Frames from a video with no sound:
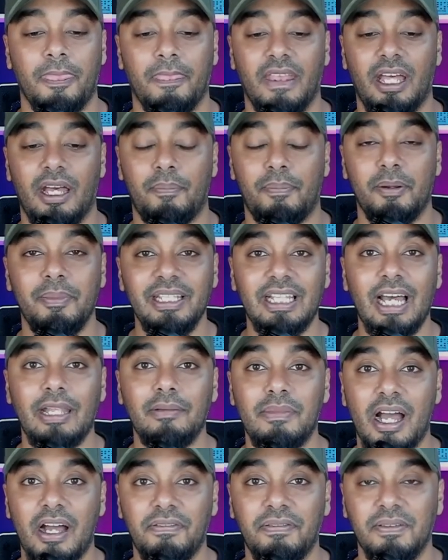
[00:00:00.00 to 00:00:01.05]
uh, permintaan
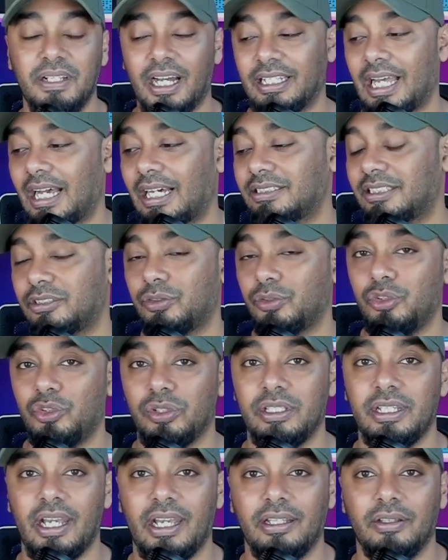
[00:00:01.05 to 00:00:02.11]
maaf dengan aksi
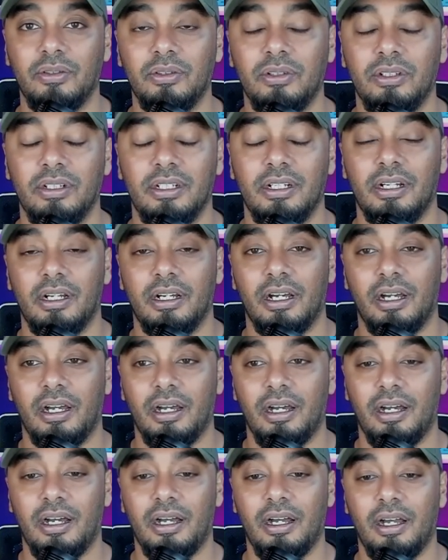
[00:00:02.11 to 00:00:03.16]
sujudnya itu,
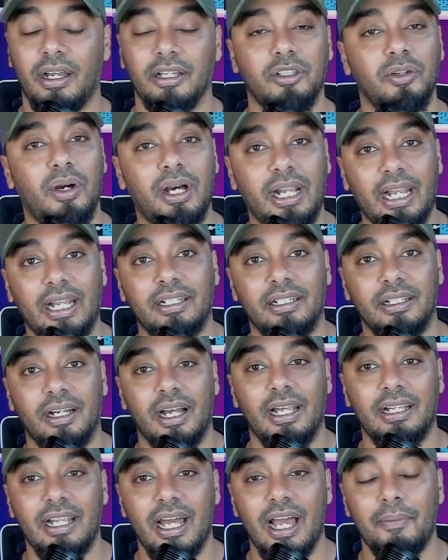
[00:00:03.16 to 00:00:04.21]
uh, itu keren.
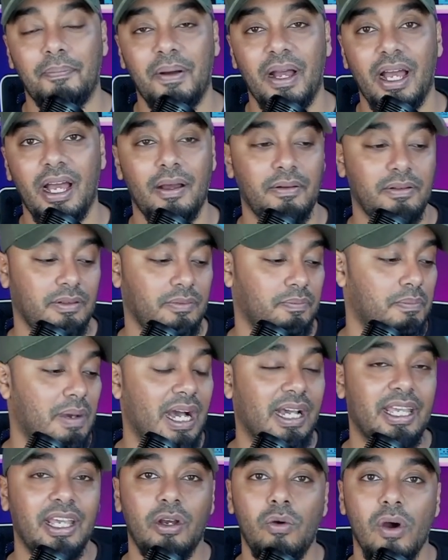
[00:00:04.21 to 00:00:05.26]
Karena apa?
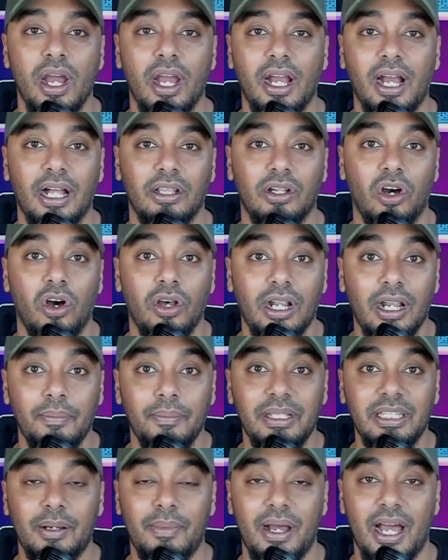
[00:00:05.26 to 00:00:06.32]
Bagi gue kalau orang
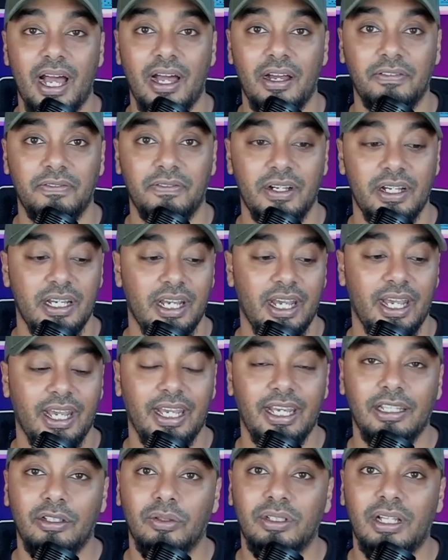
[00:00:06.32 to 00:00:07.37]
minta maaf,
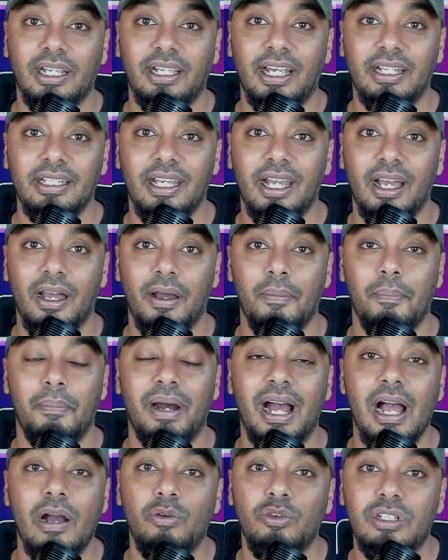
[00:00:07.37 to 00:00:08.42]
itu tandanya
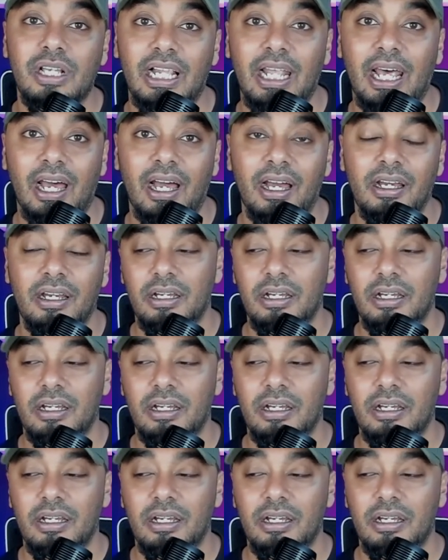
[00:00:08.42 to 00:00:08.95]
mengaku salah.